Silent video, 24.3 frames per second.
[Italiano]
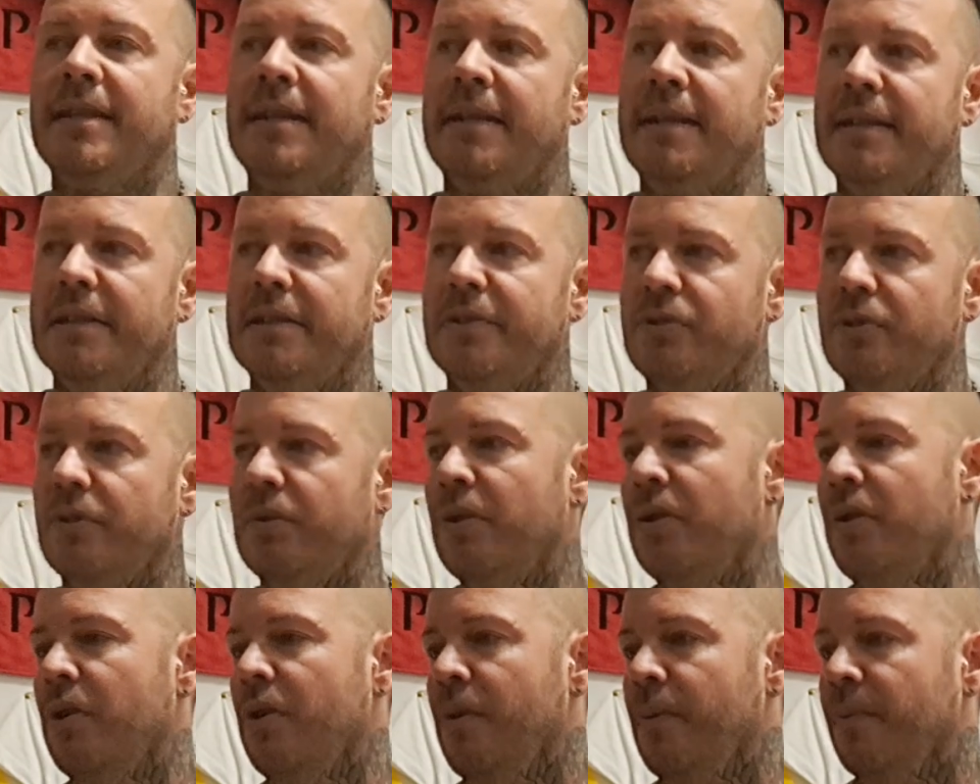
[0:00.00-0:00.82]
calcio?
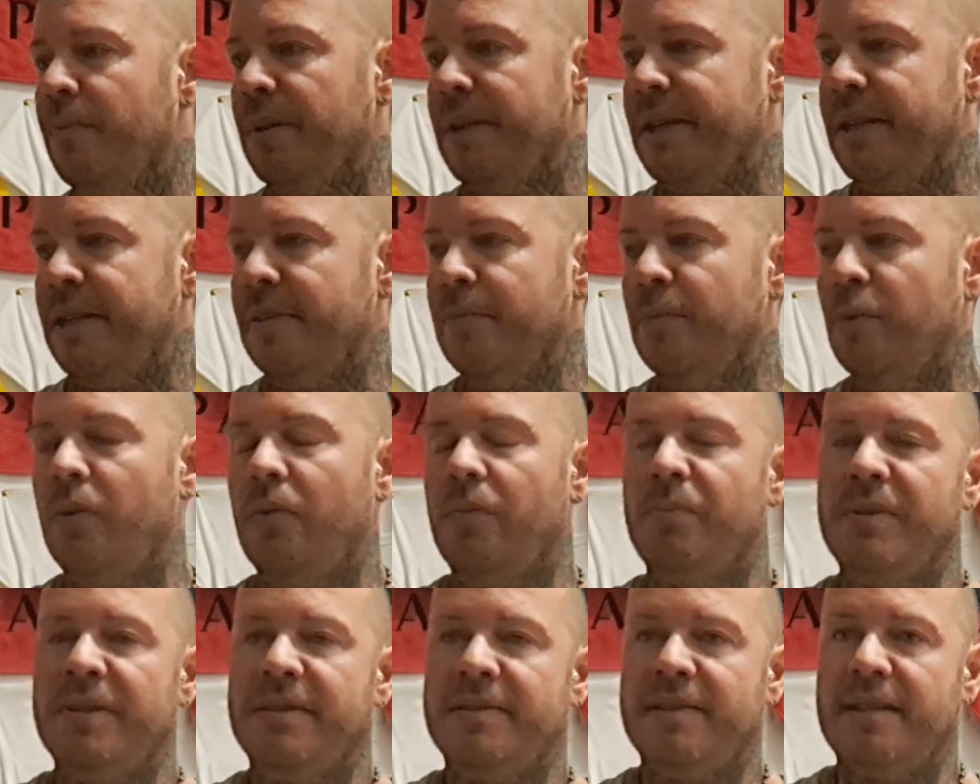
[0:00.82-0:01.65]
Primo
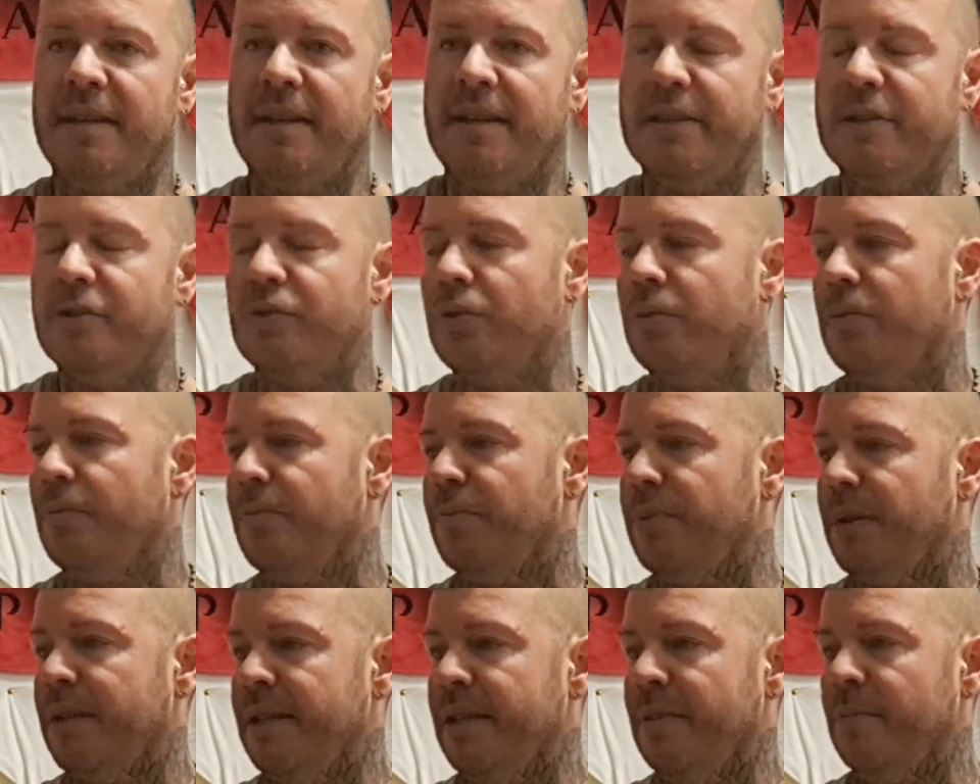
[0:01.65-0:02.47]
messaggio,
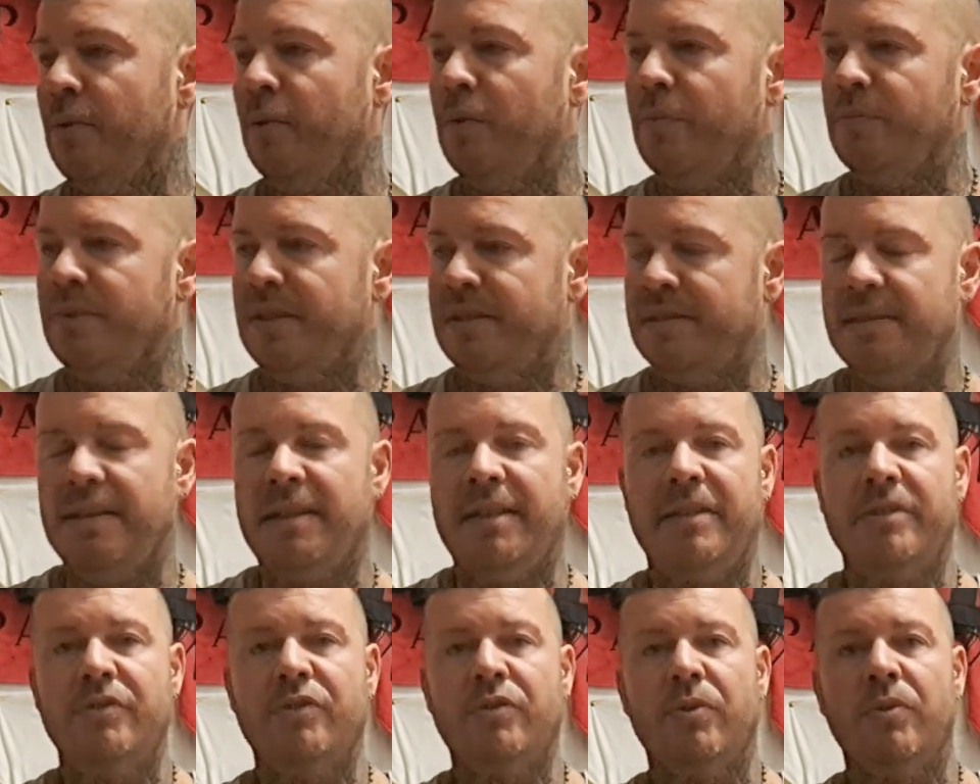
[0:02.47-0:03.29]
primo
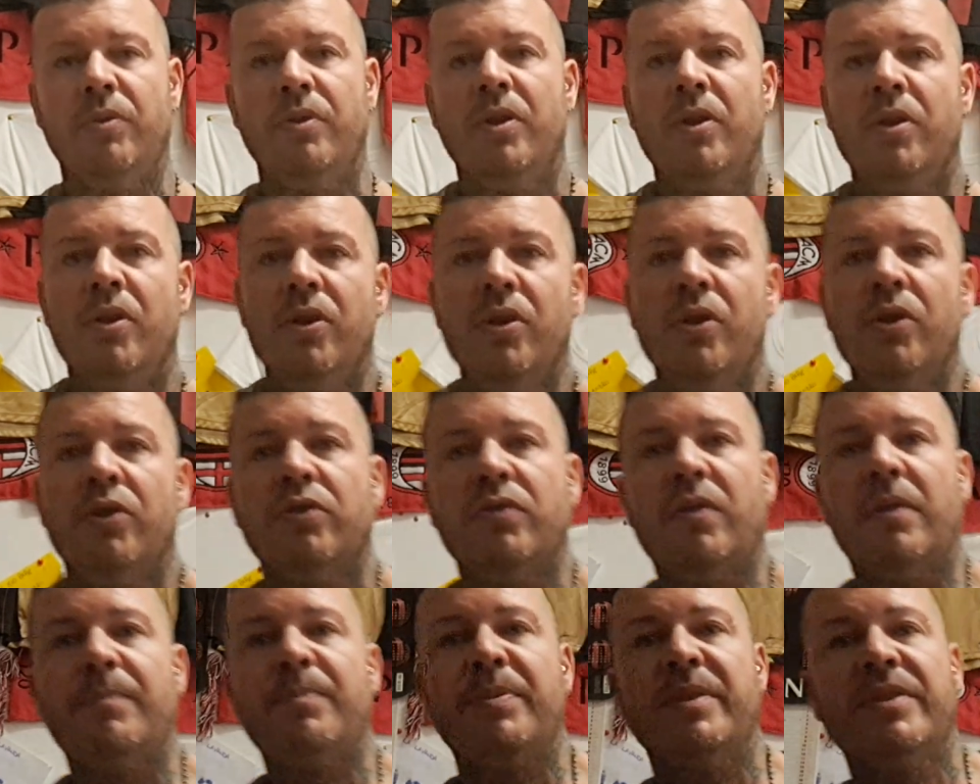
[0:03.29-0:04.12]
messaggio
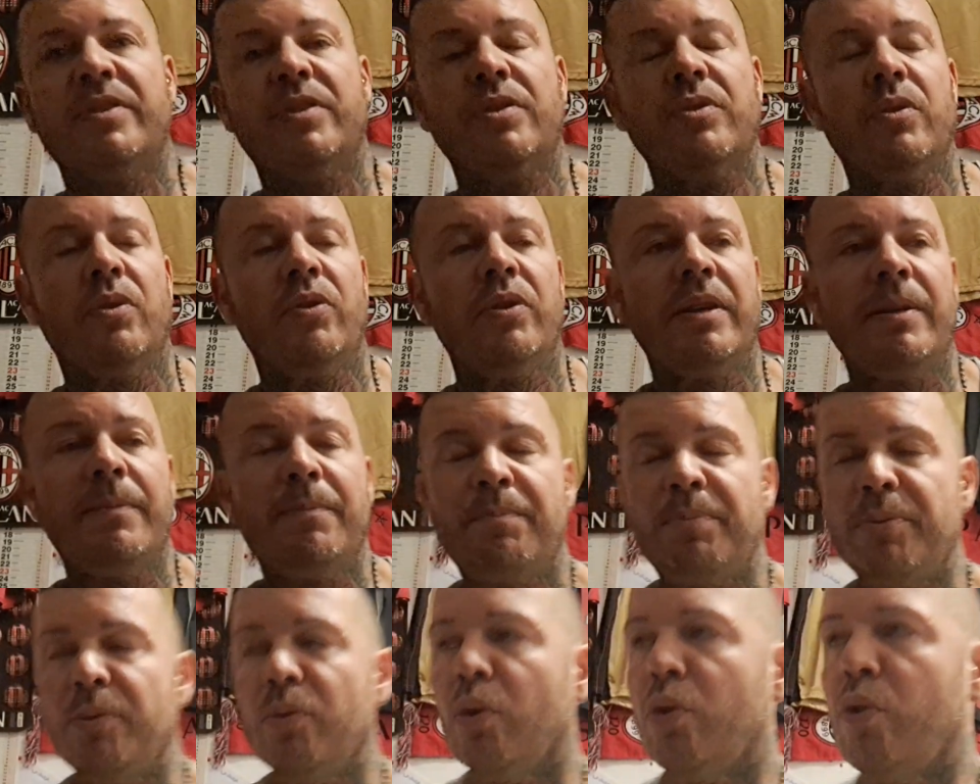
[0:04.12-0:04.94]
sulla pensione,
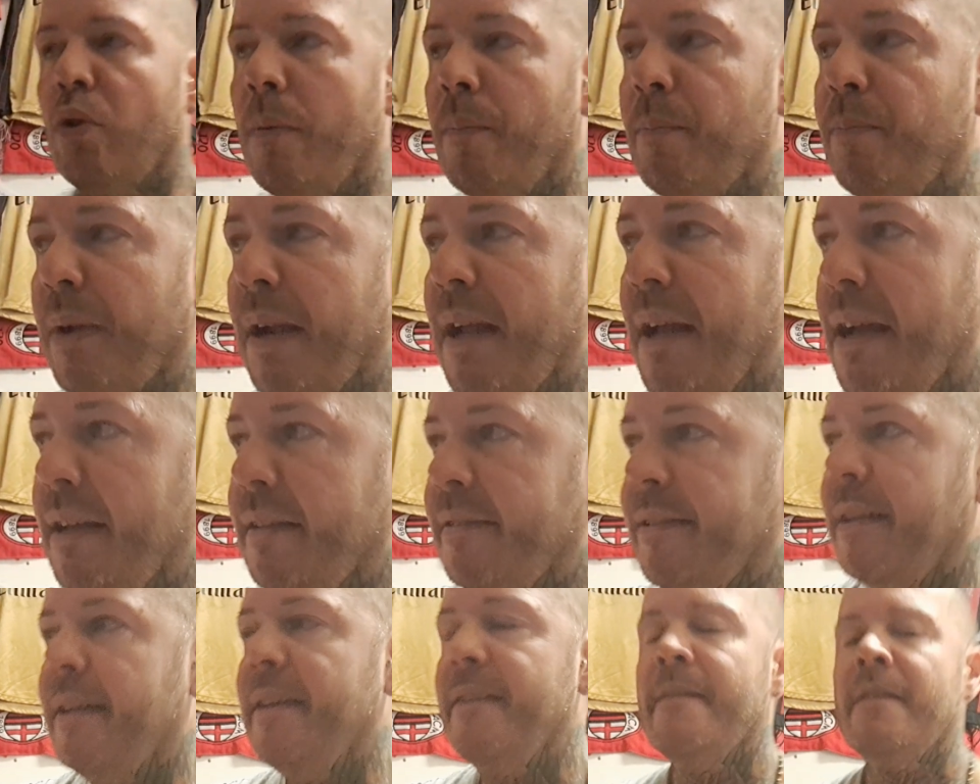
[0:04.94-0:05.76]
più
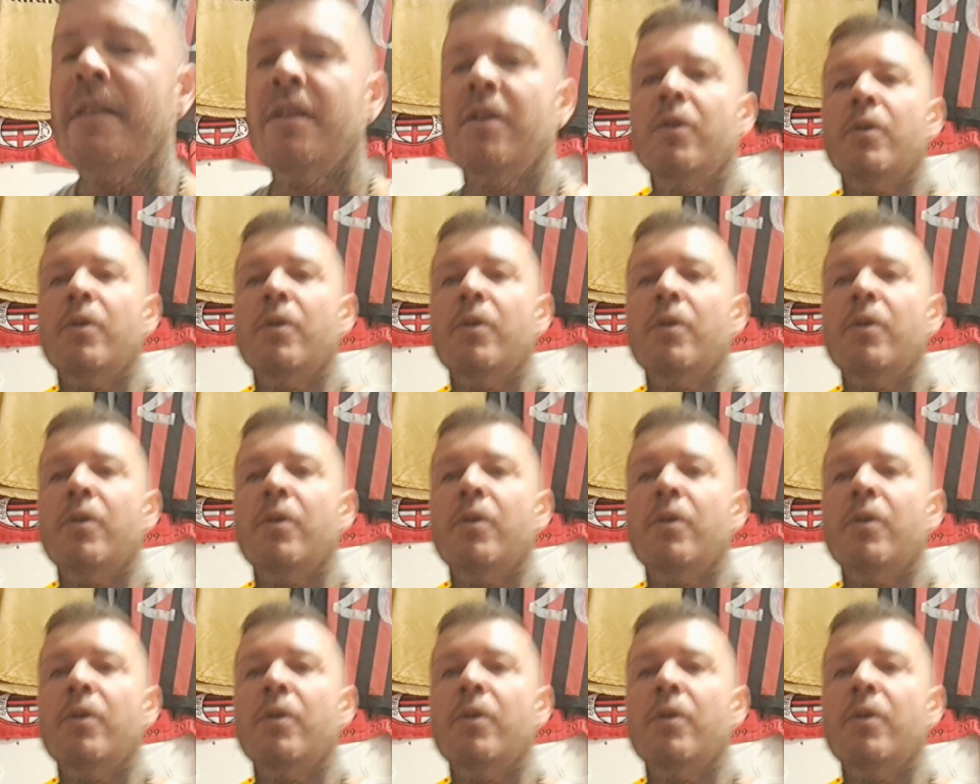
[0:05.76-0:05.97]
comprate,